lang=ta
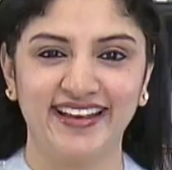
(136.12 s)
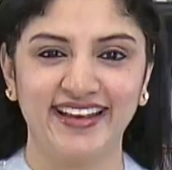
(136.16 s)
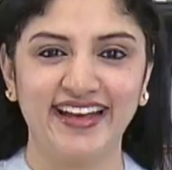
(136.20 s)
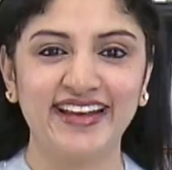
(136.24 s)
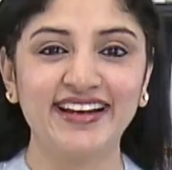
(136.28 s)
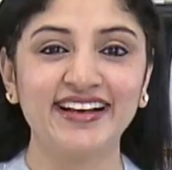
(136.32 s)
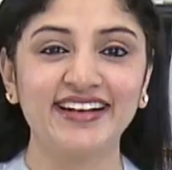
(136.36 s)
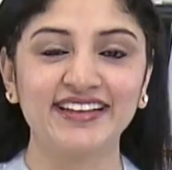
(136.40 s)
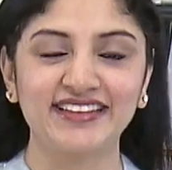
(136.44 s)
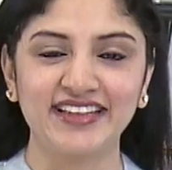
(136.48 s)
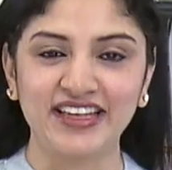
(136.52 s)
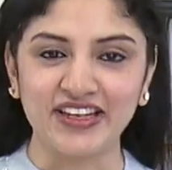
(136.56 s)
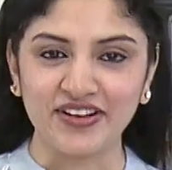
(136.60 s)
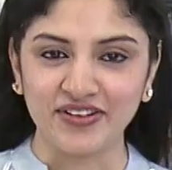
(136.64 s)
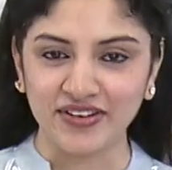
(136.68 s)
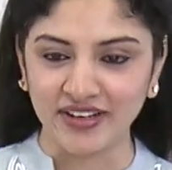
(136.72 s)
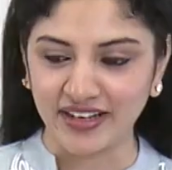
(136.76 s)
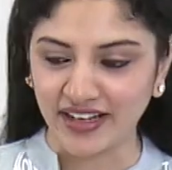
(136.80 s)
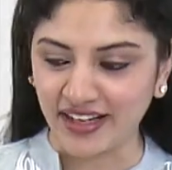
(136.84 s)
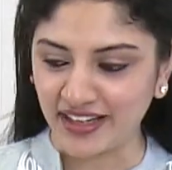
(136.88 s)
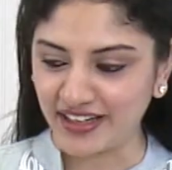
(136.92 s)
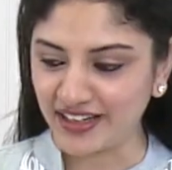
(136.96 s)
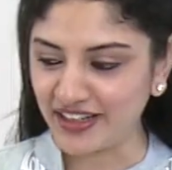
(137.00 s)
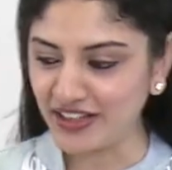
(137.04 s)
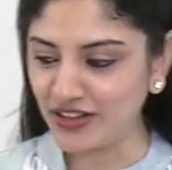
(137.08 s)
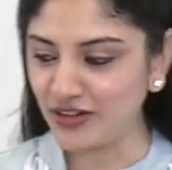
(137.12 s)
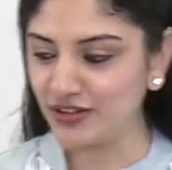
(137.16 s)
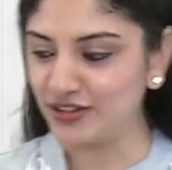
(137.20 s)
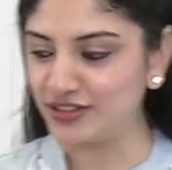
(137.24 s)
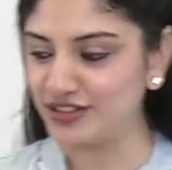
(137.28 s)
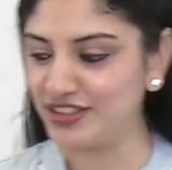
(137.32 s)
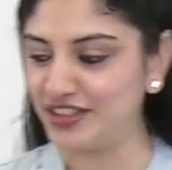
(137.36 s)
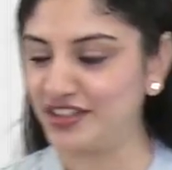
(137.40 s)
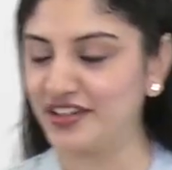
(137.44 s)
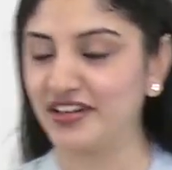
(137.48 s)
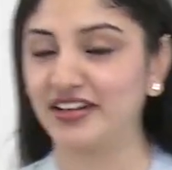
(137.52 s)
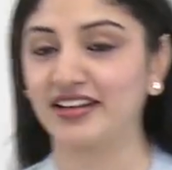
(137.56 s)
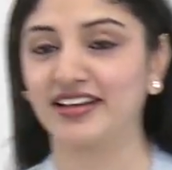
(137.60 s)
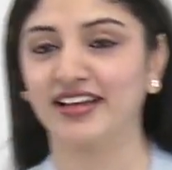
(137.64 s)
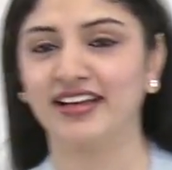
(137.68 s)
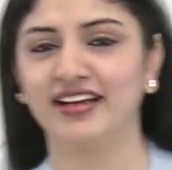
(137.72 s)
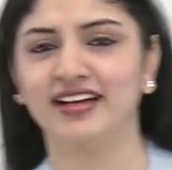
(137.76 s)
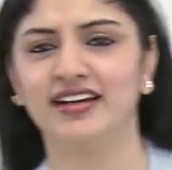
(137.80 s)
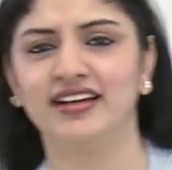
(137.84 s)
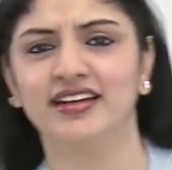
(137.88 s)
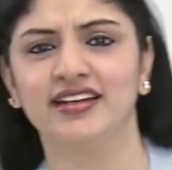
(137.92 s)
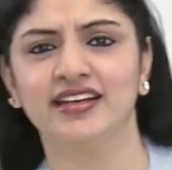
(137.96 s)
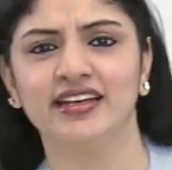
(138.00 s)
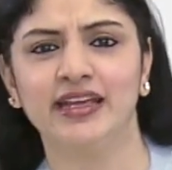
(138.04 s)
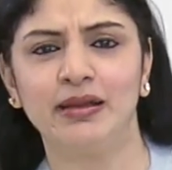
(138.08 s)
எனக்கு தெரியும் நீங்கள் என்ன யோசிச்சுட்டு
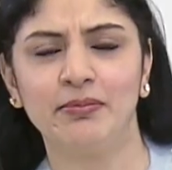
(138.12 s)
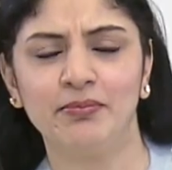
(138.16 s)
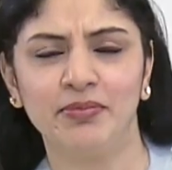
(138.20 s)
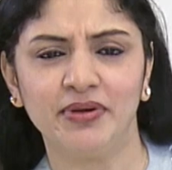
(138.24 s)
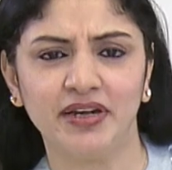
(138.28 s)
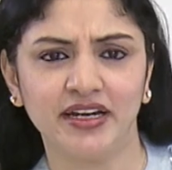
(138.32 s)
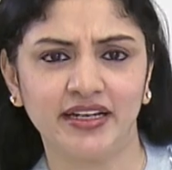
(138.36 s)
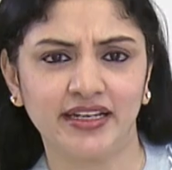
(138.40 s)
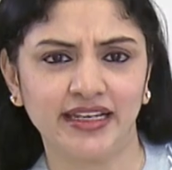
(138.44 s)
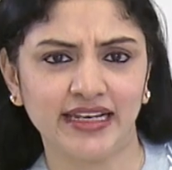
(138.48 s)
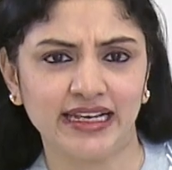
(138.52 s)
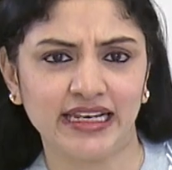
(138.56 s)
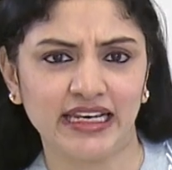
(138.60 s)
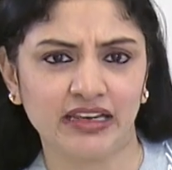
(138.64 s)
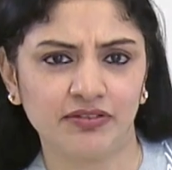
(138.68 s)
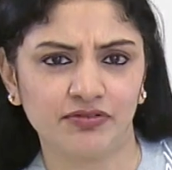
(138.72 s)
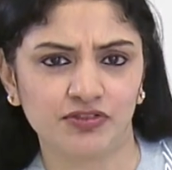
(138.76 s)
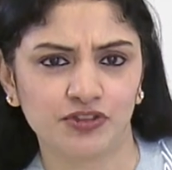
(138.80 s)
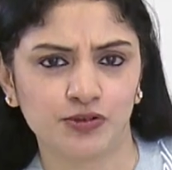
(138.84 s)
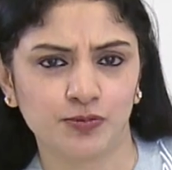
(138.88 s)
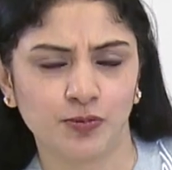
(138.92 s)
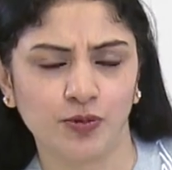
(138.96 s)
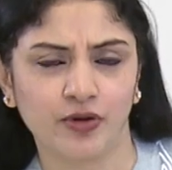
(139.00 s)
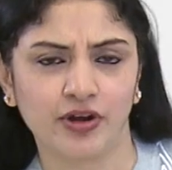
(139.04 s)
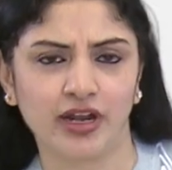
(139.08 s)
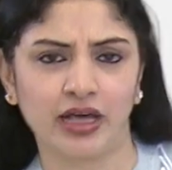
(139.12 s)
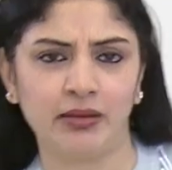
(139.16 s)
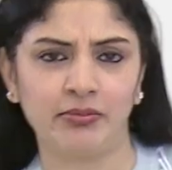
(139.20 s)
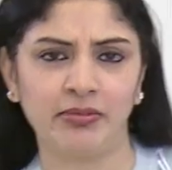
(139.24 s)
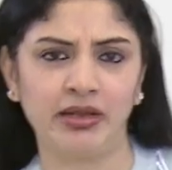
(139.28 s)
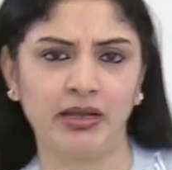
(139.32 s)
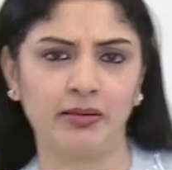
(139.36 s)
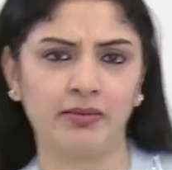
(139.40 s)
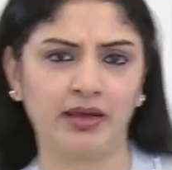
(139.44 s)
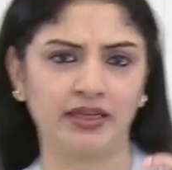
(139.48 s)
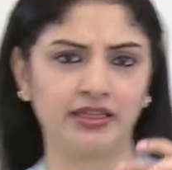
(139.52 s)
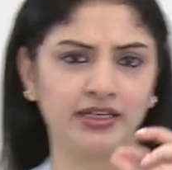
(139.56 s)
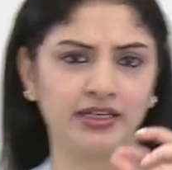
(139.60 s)
இருக்கீங்கன்ட்டு எப்படி டீ லீவ்ஸ் போடாமல்